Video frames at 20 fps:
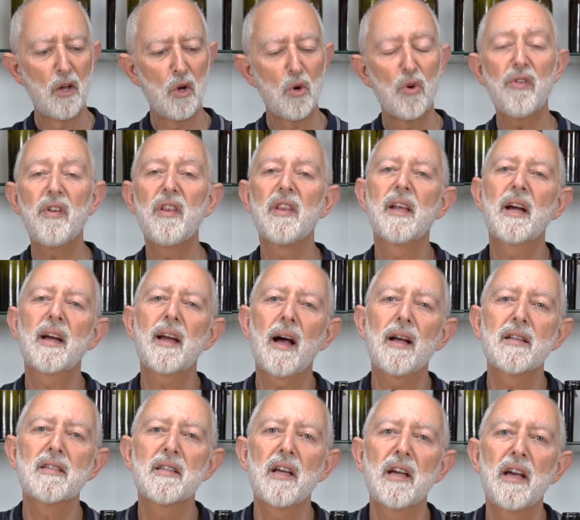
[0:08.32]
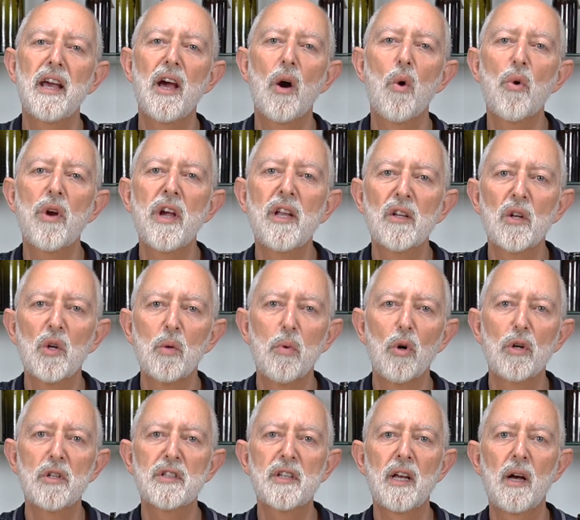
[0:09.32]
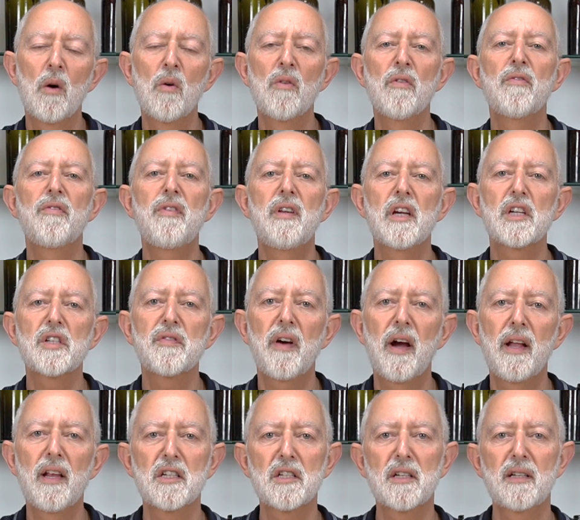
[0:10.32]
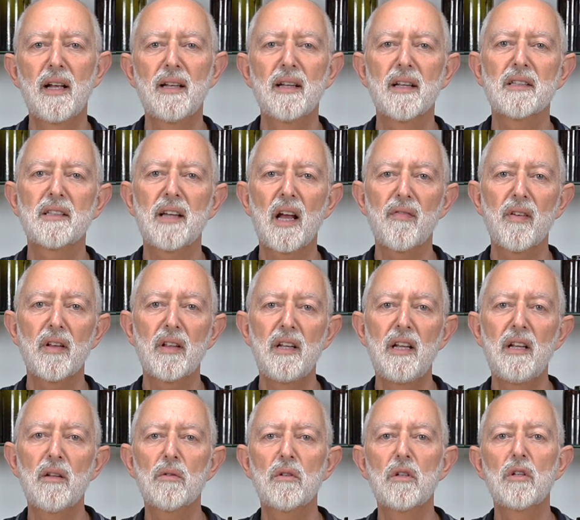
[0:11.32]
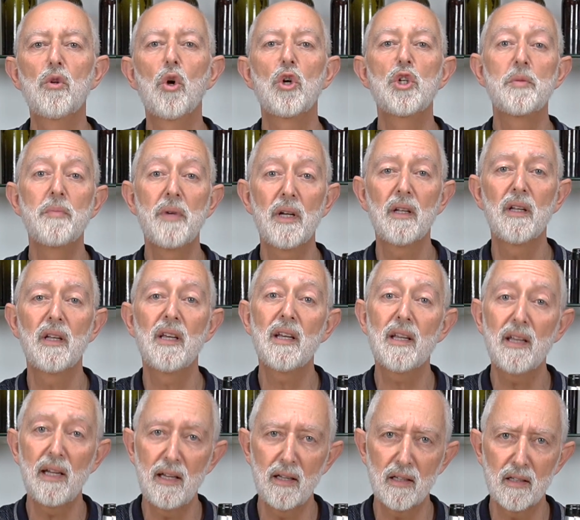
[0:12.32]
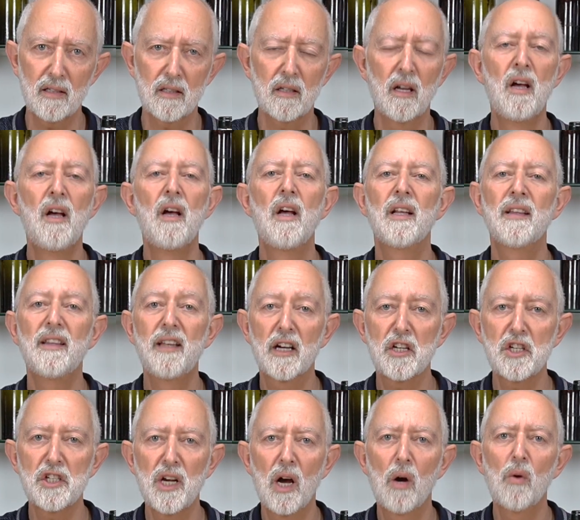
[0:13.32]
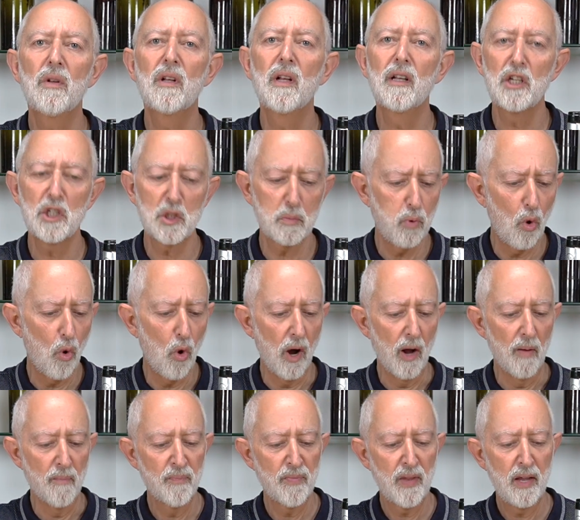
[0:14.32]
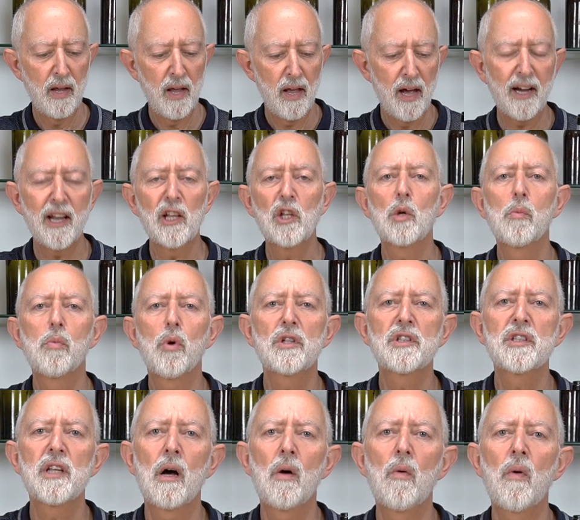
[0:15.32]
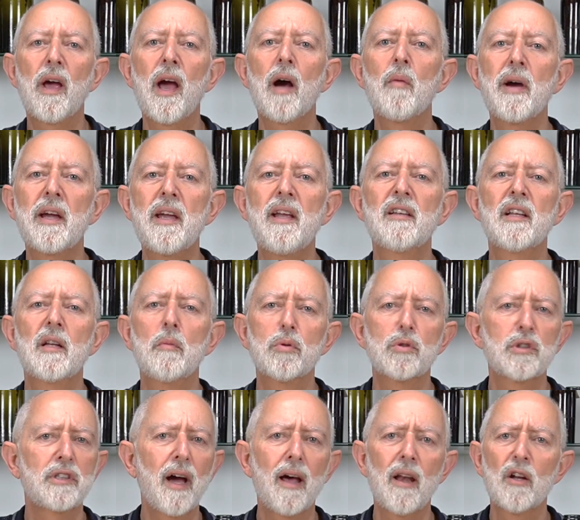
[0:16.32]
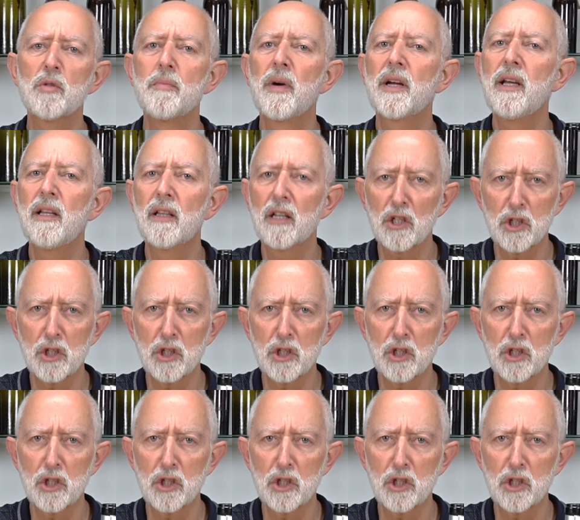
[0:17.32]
O vinho da casa é o Quinta do Boição, Vinhas Velhas, grande reserva tinto de 2015, da região de Lisboa. A Quinta do Boição é uma quinta de Bucelas, uma quinta